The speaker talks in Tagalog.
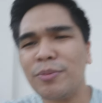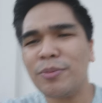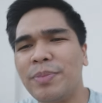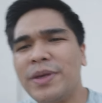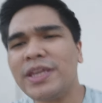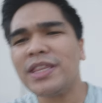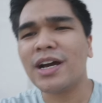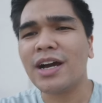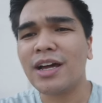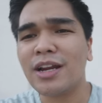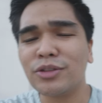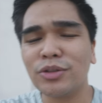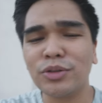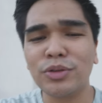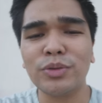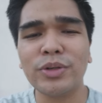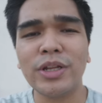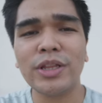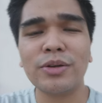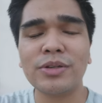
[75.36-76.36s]
yung pinaka
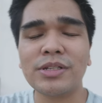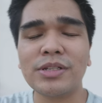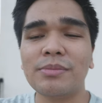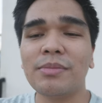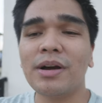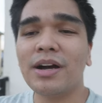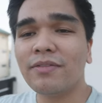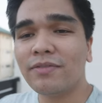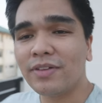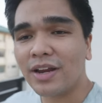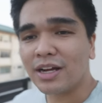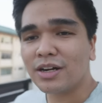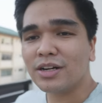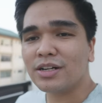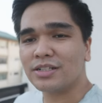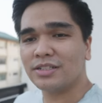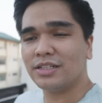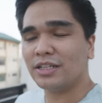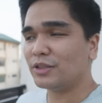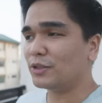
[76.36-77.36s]
natutunan ko sa mga
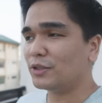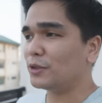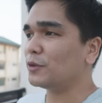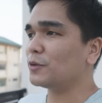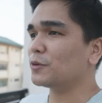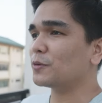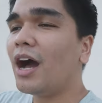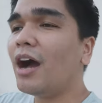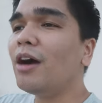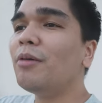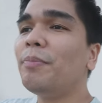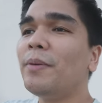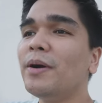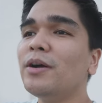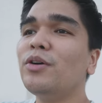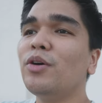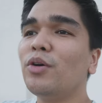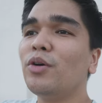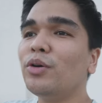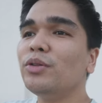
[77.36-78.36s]
vloggers na to, ang
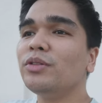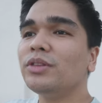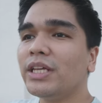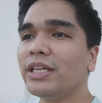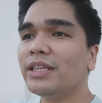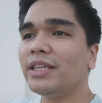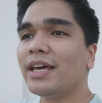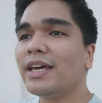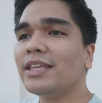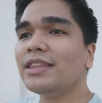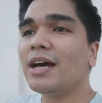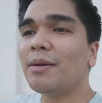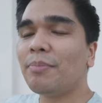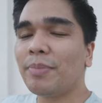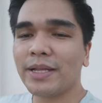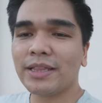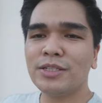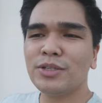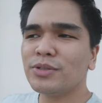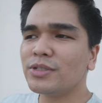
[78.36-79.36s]
pagko-content eh
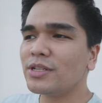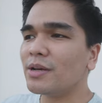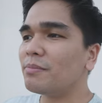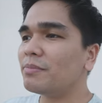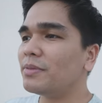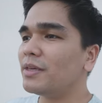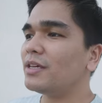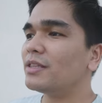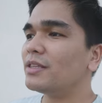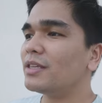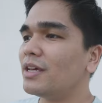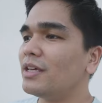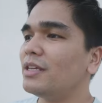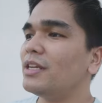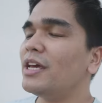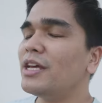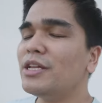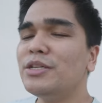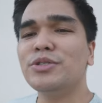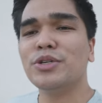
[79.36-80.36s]
dapat yung something na
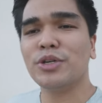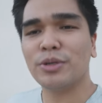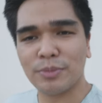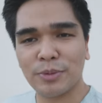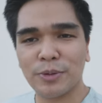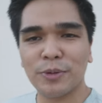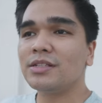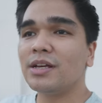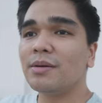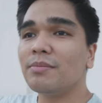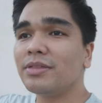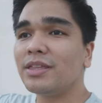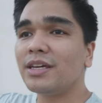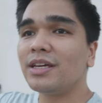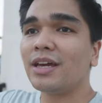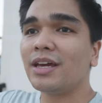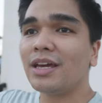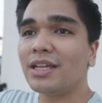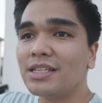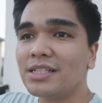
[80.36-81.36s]
ini-enjoy mo.
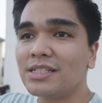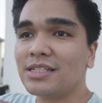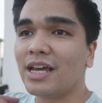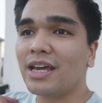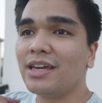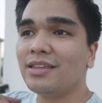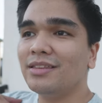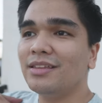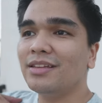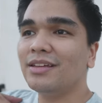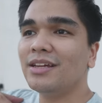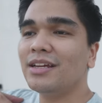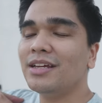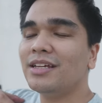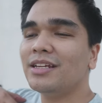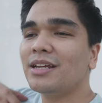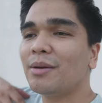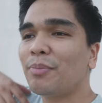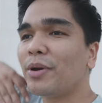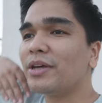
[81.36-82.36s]
Something inside
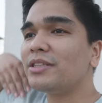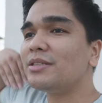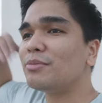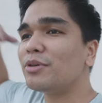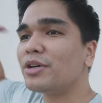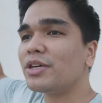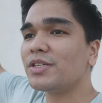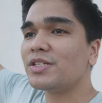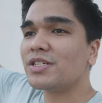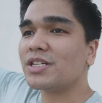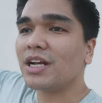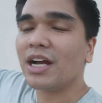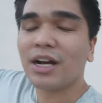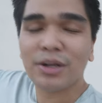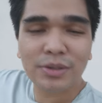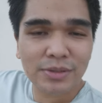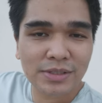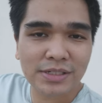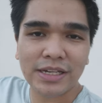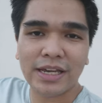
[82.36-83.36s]
na pwede mong i-share
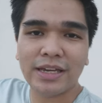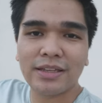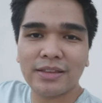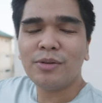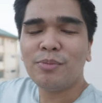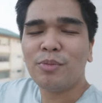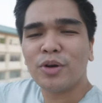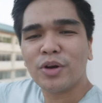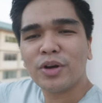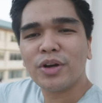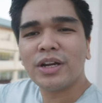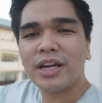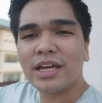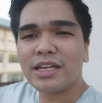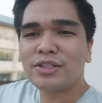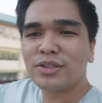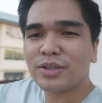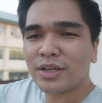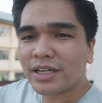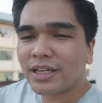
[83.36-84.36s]
outside. More or
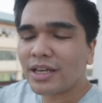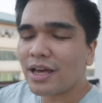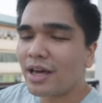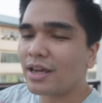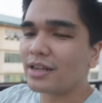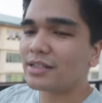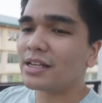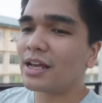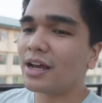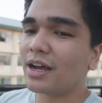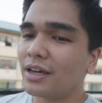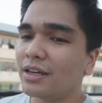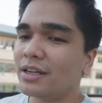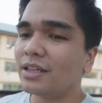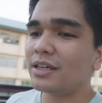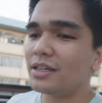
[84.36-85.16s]
less, yung nangyari sa akin